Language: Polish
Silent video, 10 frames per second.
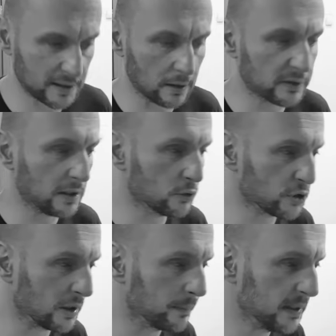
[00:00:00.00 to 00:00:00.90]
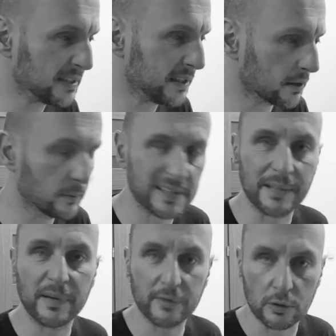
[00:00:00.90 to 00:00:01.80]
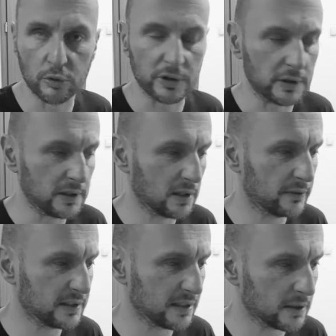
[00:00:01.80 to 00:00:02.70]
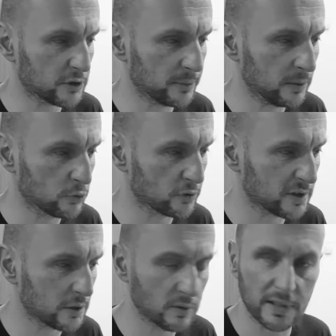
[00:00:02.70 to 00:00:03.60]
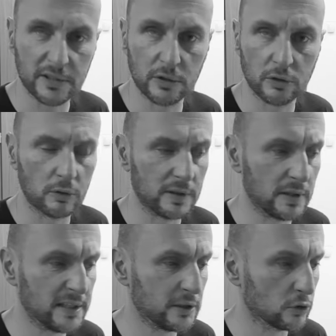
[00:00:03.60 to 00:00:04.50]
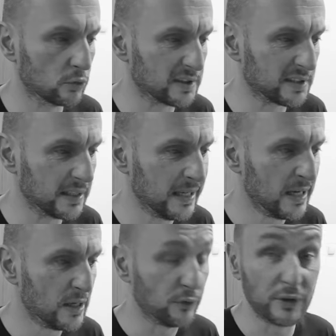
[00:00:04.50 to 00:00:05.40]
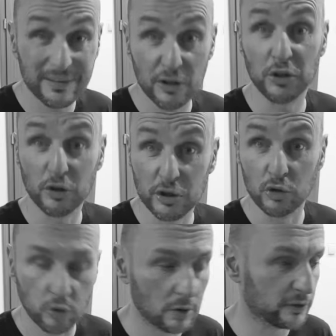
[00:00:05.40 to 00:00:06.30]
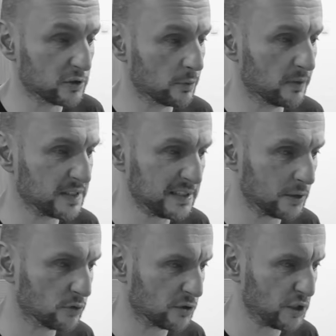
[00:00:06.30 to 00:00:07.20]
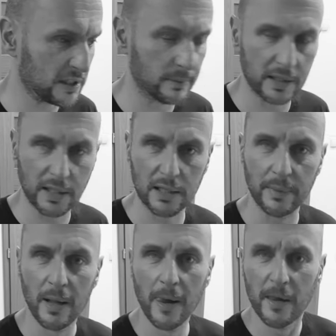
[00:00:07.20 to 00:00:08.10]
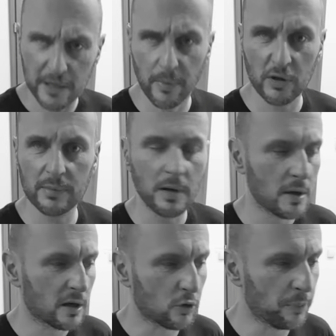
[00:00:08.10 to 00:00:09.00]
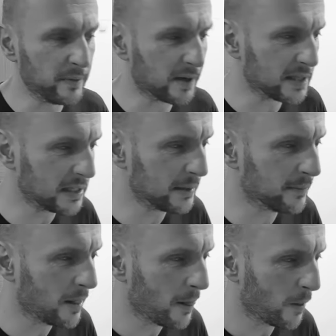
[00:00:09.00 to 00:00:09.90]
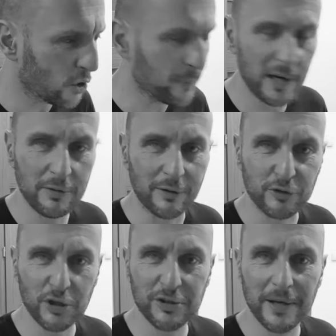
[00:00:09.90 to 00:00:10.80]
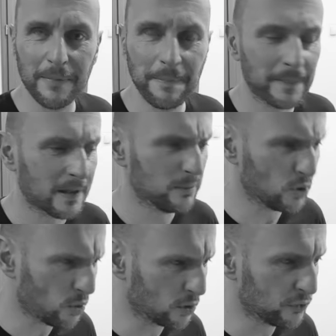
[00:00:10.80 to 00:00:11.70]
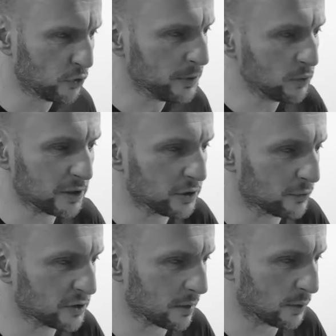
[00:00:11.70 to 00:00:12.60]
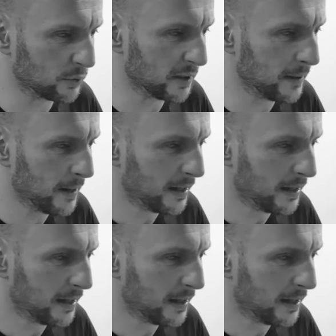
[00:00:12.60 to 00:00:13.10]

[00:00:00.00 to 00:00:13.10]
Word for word: tego względu, że ten plik z gierką jest naprawdę duży i nawet na tak szybkim urządzeniu jak SJUSD usd wgrywa się dosyć długo, więc żeby Was nie zanudzać czarnym ekranem i moim głupim gadaniem, odpaliłem wcześniej, bo około dwóch minutach się to wszystko ładuje,